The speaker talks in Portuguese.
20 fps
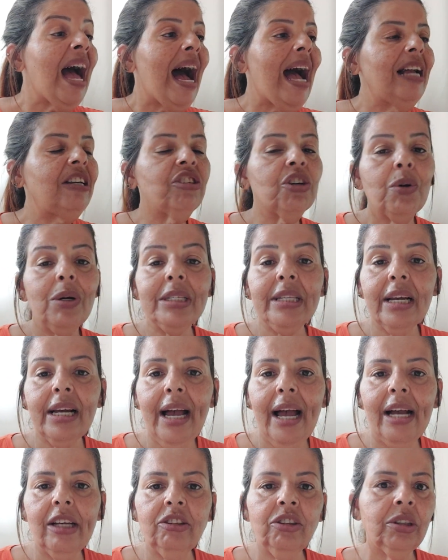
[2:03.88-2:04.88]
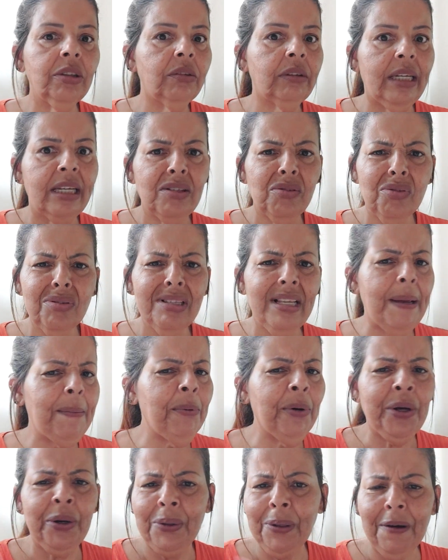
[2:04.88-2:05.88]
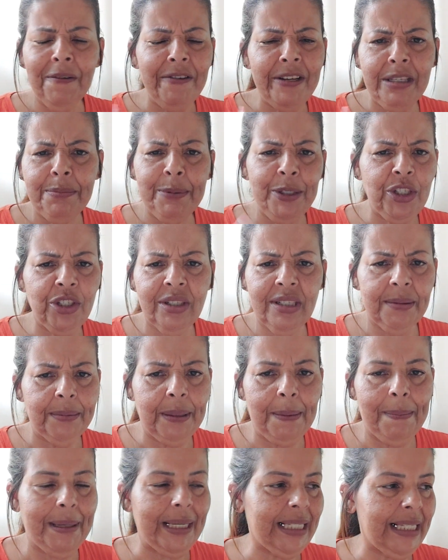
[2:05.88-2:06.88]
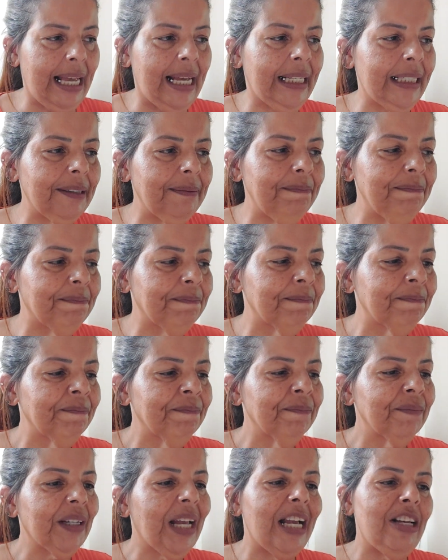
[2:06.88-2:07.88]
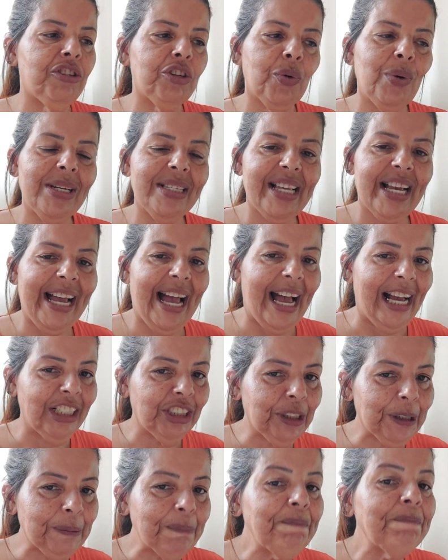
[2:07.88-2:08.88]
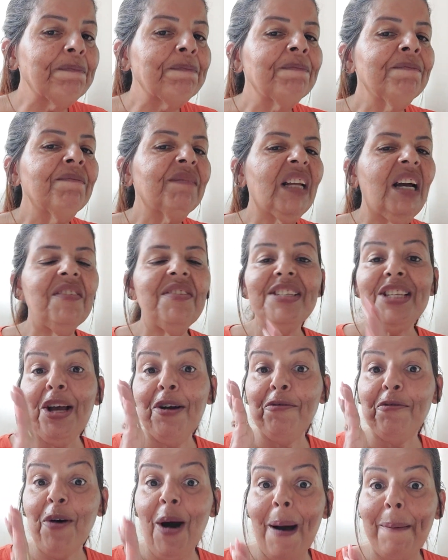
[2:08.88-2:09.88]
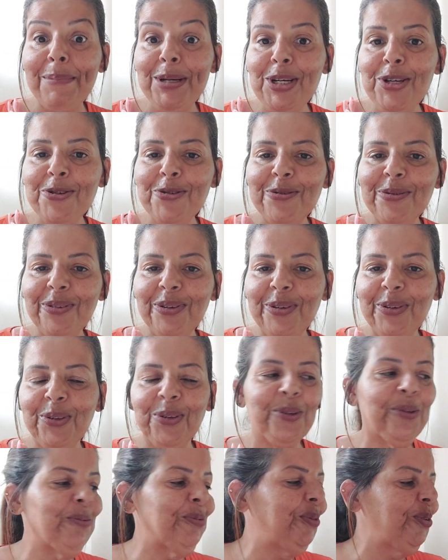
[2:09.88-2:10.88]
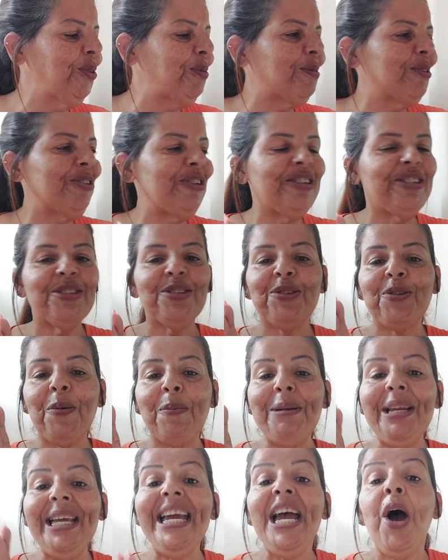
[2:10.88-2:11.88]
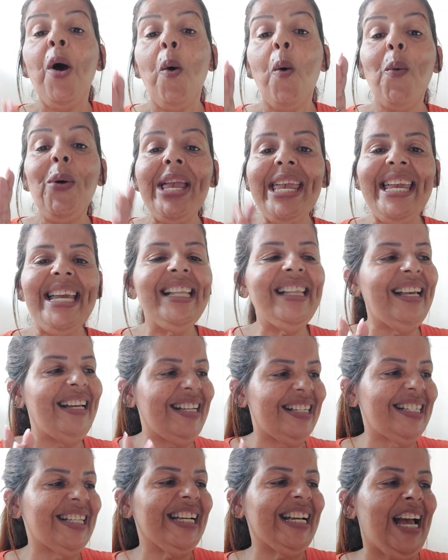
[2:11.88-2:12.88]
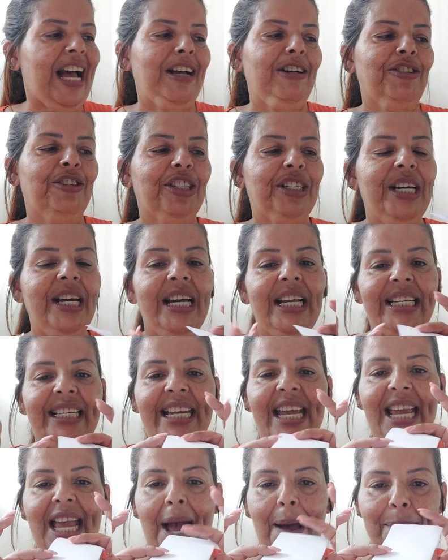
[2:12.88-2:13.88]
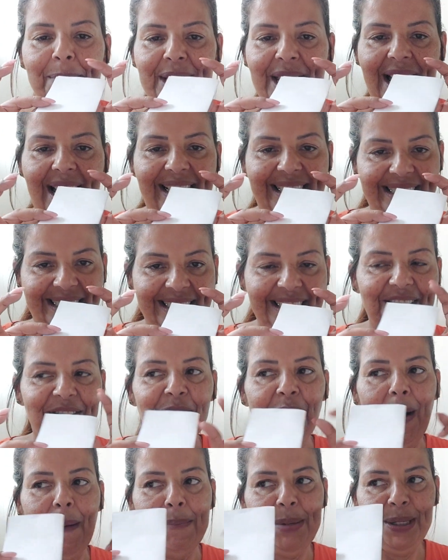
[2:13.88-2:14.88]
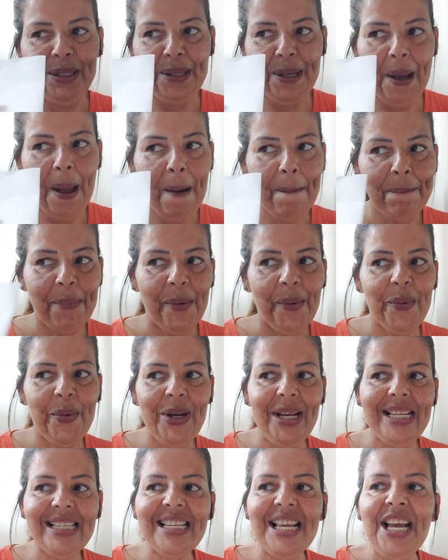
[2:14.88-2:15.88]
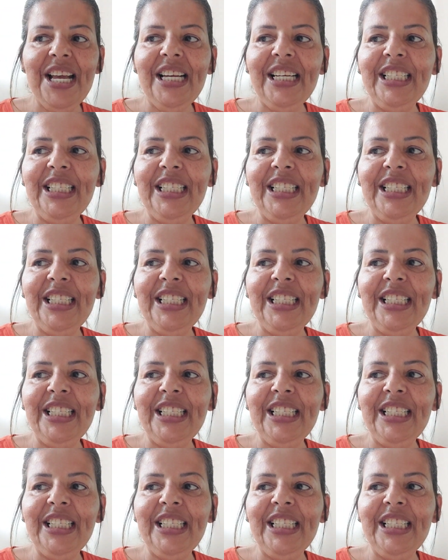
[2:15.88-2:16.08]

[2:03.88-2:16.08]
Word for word: Aí chegou essa caixa. Até assustei, porque eu não fiz pedido semana passada. Aí chegou essa caixa. Ah, pessoal, eu vou abrir junto com todo mundo pra gente descobrir o que tem nessa caixa. Nem abri ainda, vou abrir depois.